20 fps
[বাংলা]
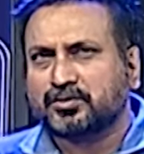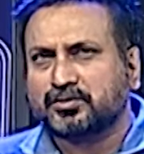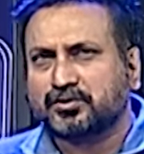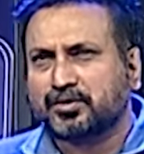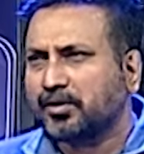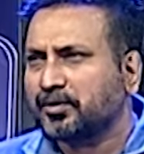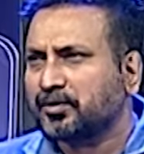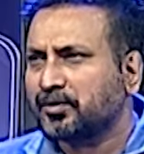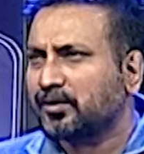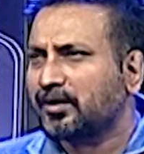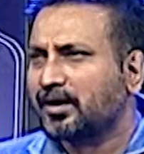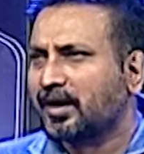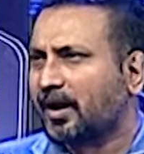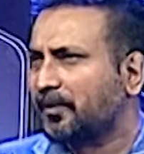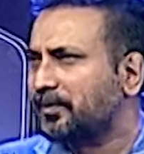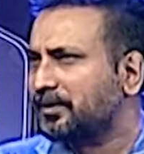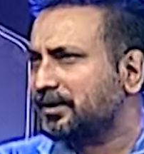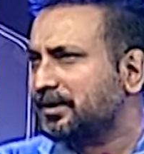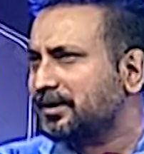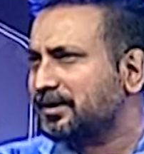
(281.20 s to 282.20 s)
জয়নুল
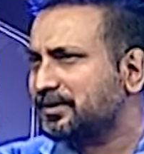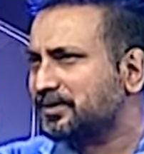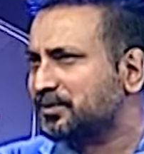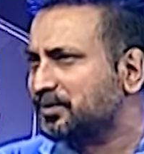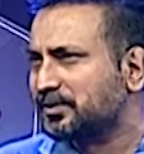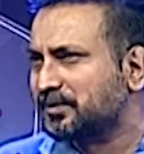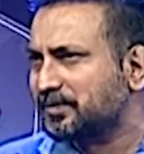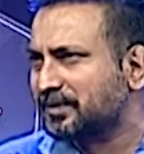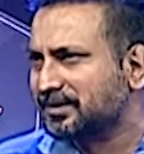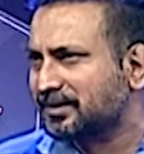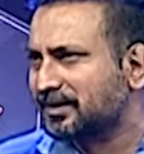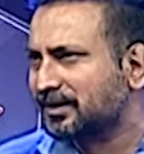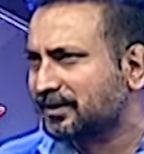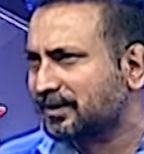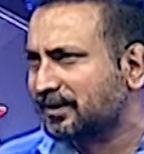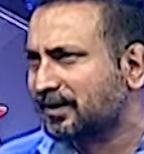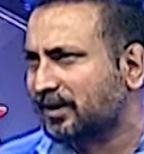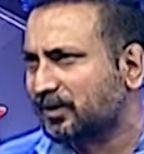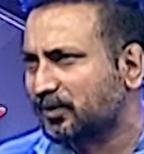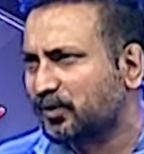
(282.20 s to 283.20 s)
আবেদিন যদি বেঁচে
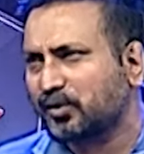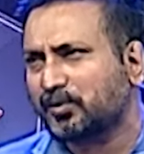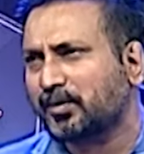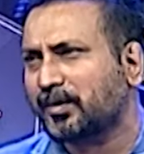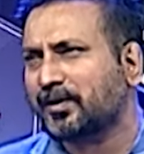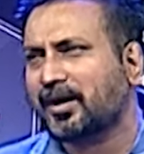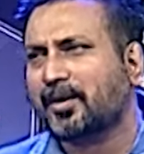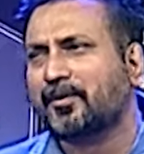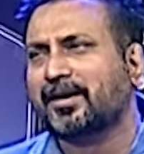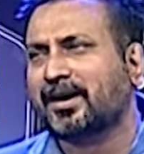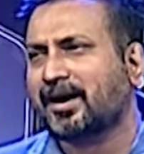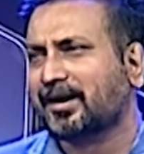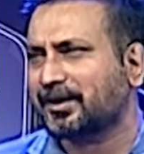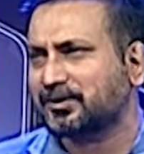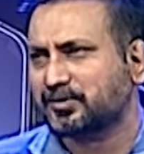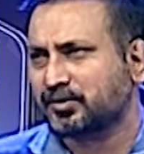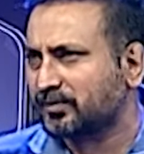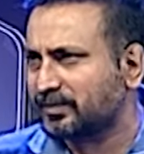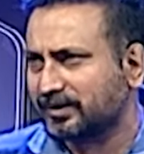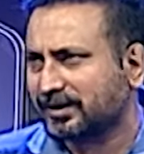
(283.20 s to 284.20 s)
থাকতেন আর কোনোভাবে আমার আঁকা
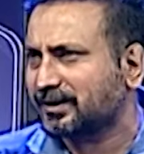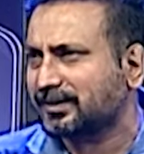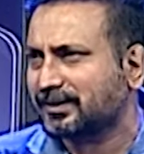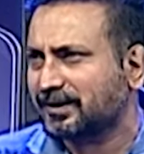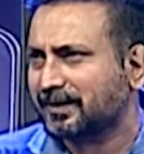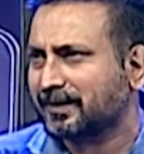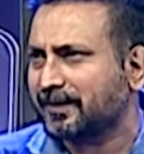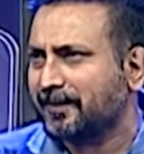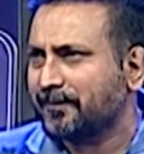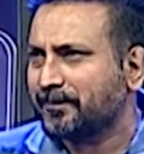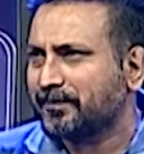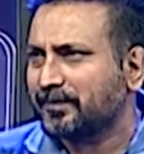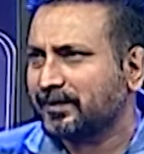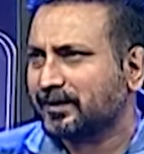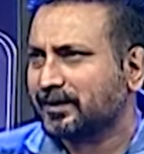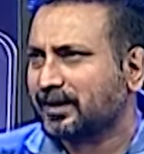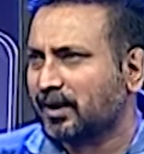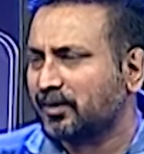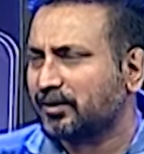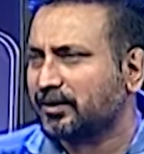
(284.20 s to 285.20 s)
ছবি দেখতেন
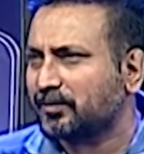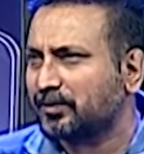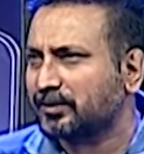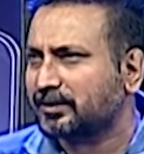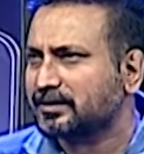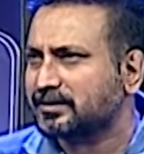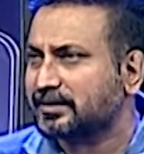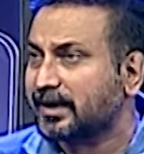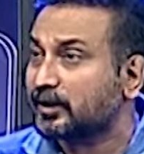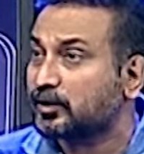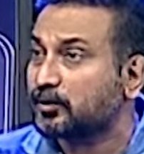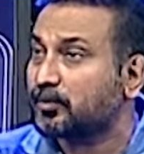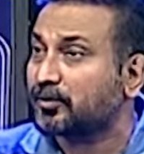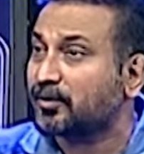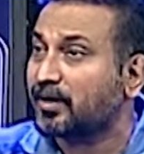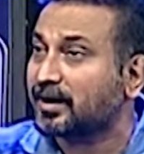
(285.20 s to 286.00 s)
তাহলে বলতেন যে এত বড়